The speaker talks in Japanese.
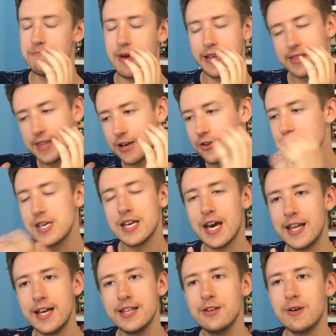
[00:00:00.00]
全く聞
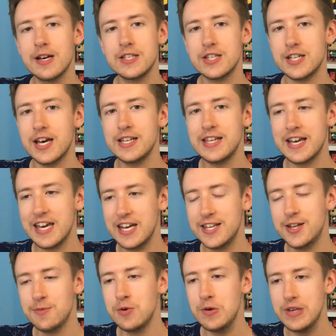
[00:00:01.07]
かないってわけじゃないんだけれ
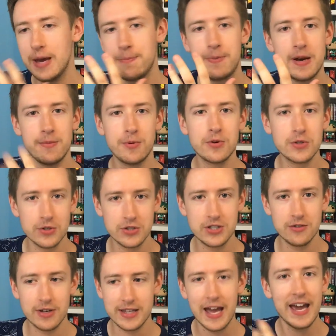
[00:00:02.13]
ども、やっぱり僕とし
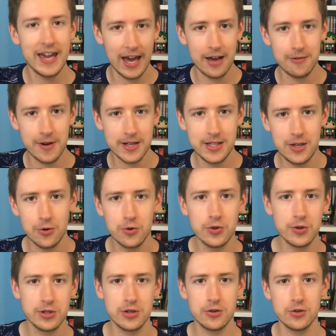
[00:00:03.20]
ては大半は日
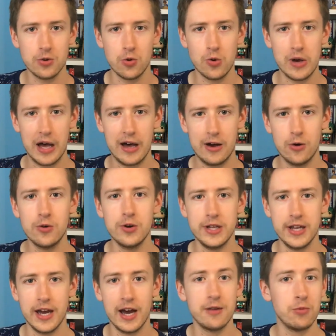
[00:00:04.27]
本の曲の方が多い
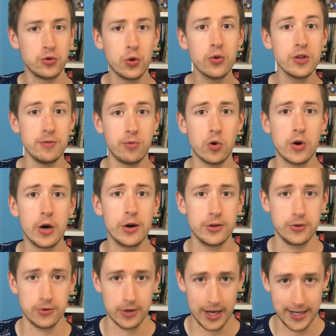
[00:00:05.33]
ね。特に
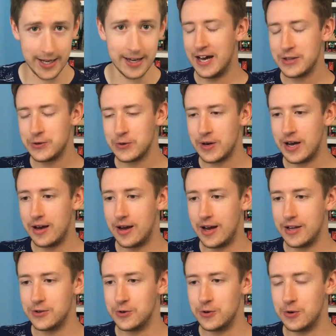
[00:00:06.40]
ボーカロイドとかね。あと
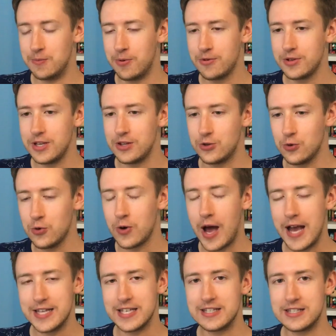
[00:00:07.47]
は僕にどう
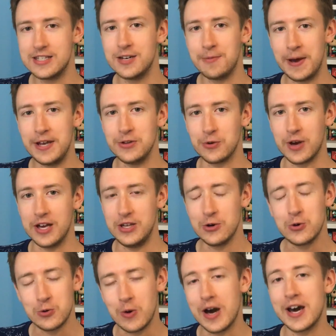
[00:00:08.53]
挨拶すればいいのか
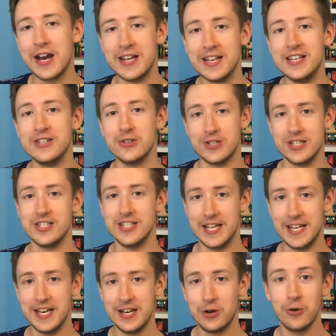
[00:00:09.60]
よくわからない人たちだ
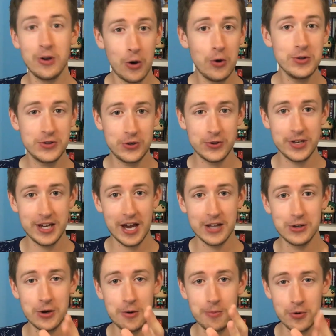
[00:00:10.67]
ね。これは本当に
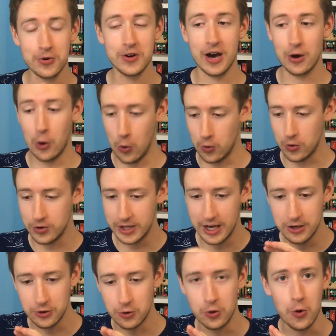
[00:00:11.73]
僕が高校で
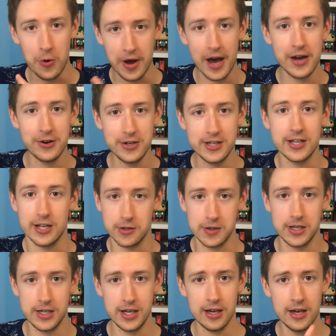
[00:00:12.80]
廊下歩いてた
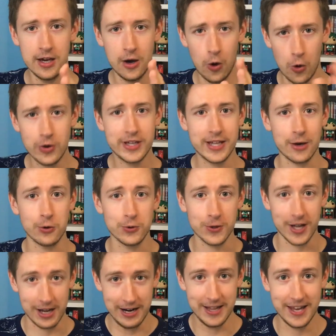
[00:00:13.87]
時に起きたこと
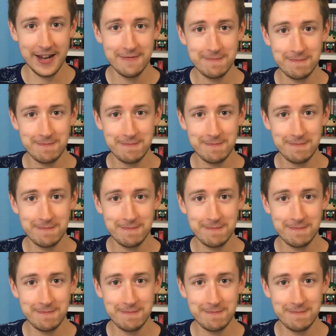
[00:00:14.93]
だからね。